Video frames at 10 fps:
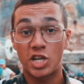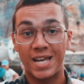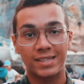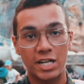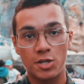aqui
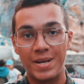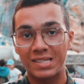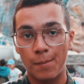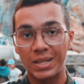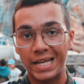atrás de mim
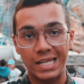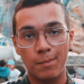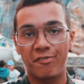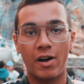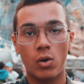está Millennium
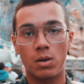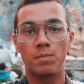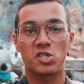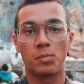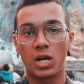Falcon
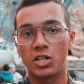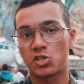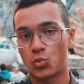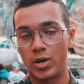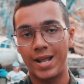Smuggler's
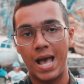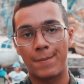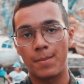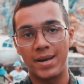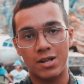Run. É a
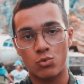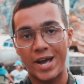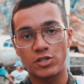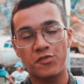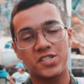primeira
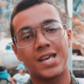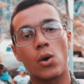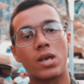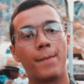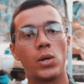ride of oficial
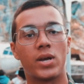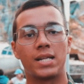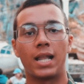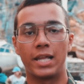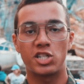que abriu aqui
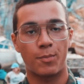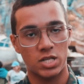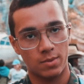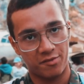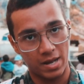na Land, a
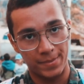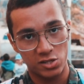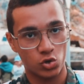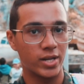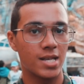próxima vai abrir
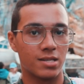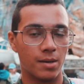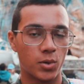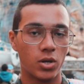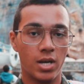só em
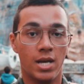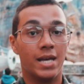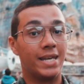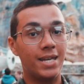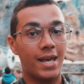dezembro.
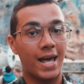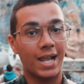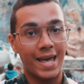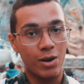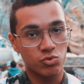E
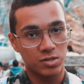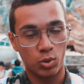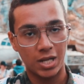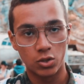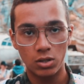ela é um
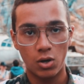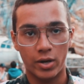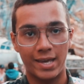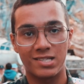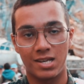simulador,
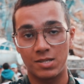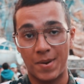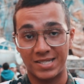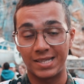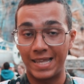ok? Que se
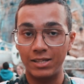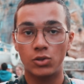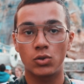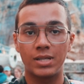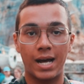passa
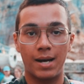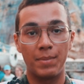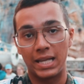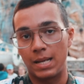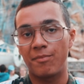dentro da
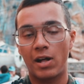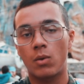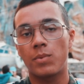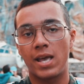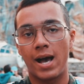Millennium
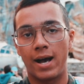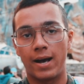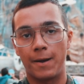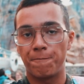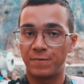Falcon, que é
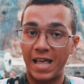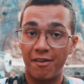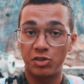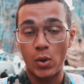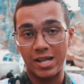a
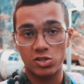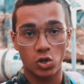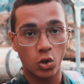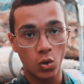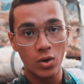nave do Han
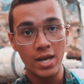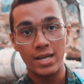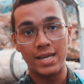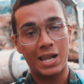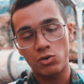Solo,
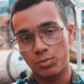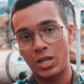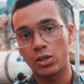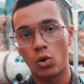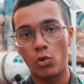e ela é um
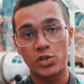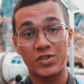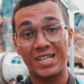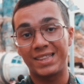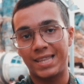simulador onde
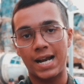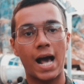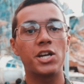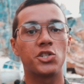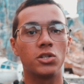você
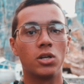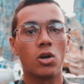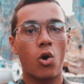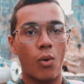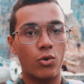interage
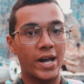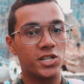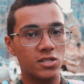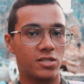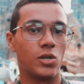com a ride
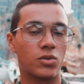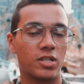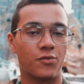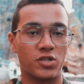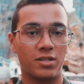em si, ou
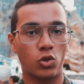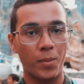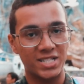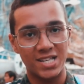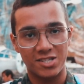seja, você
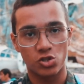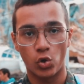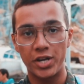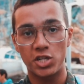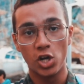toma as
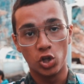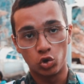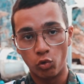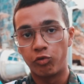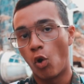decisões
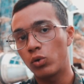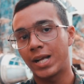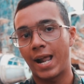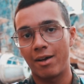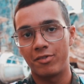do voo na
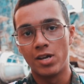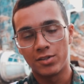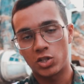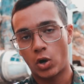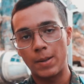nave.
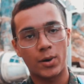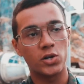Você escolhe para